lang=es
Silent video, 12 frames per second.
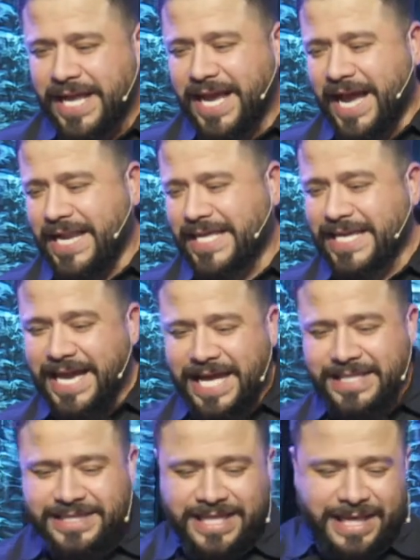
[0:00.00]
al,
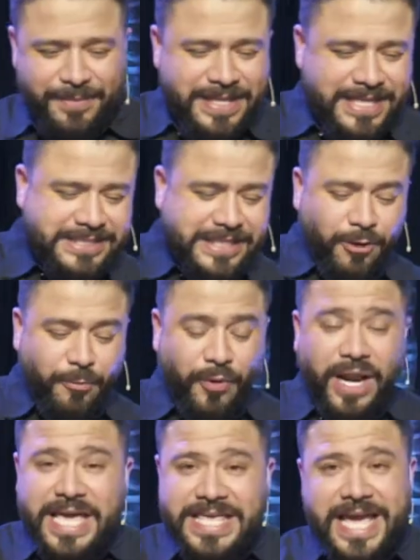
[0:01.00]
gigante, David ha estado
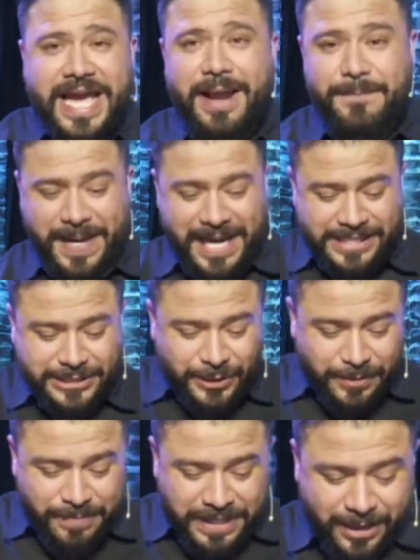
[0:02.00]
por ahí, llega al
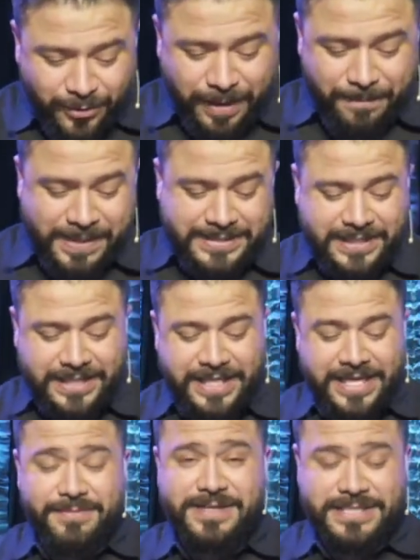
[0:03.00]
palacio y mira lo que pasa aquí
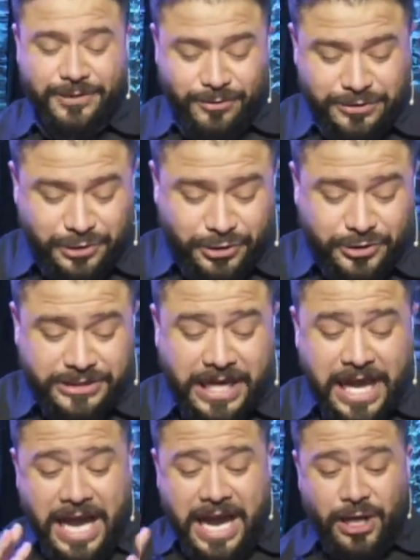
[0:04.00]
en el versículo 18. Dice,
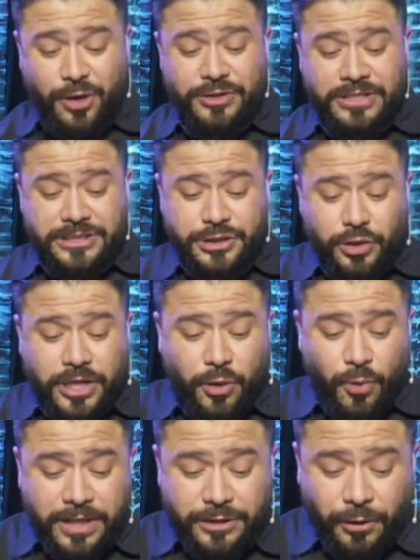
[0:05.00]
aconteció que
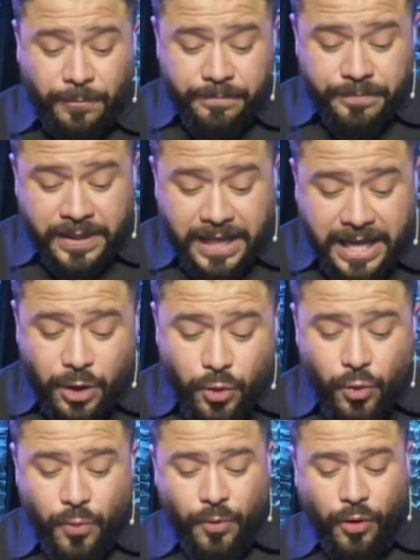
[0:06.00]
cuando él
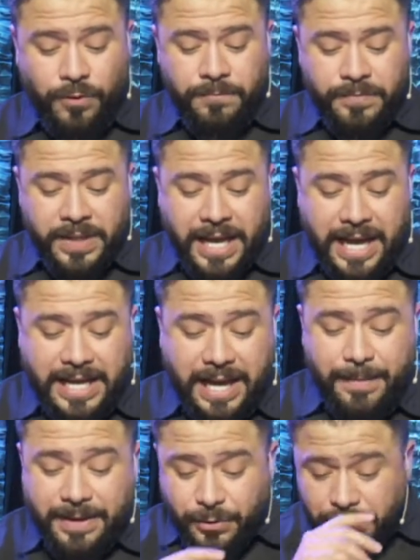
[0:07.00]
hubo
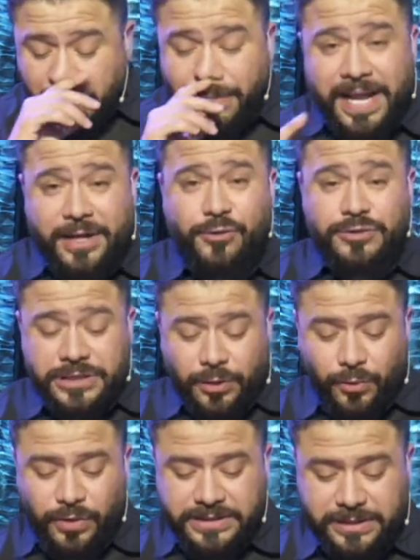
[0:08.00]
acabado de hablar con
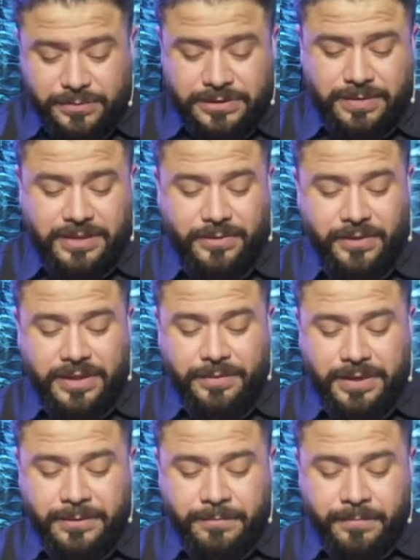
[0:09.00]
Saúl, estamos hablando de
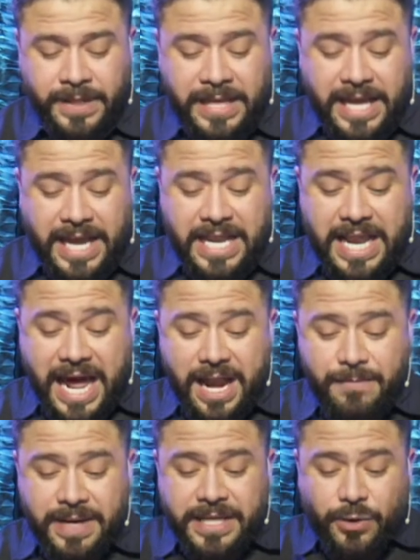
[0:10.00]
David, el
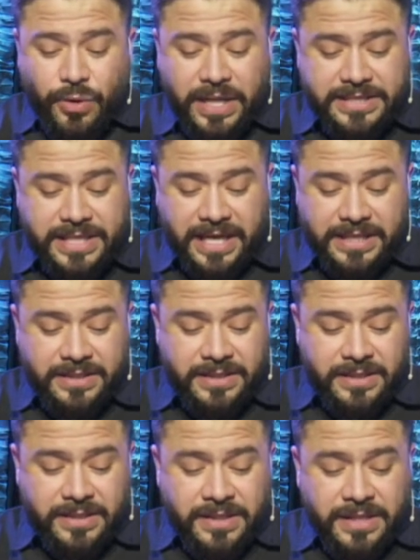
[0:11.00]
alma de Jonatán
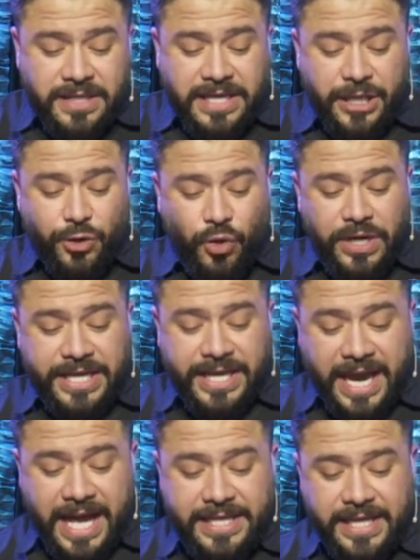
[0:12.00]
quedó
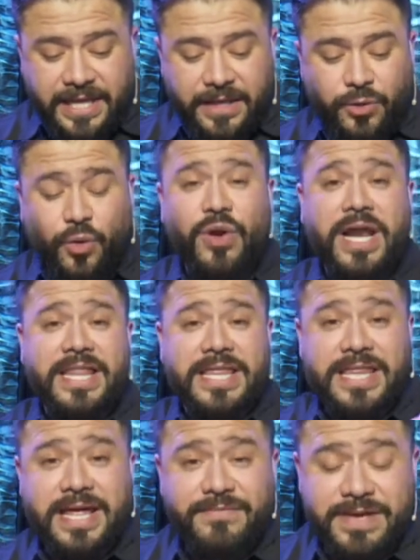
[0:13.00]
ligada con la
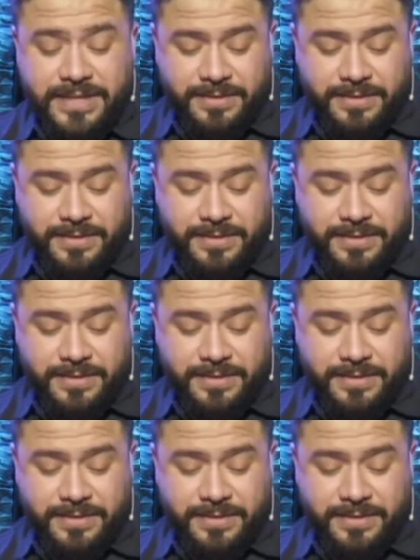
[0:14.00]
de David.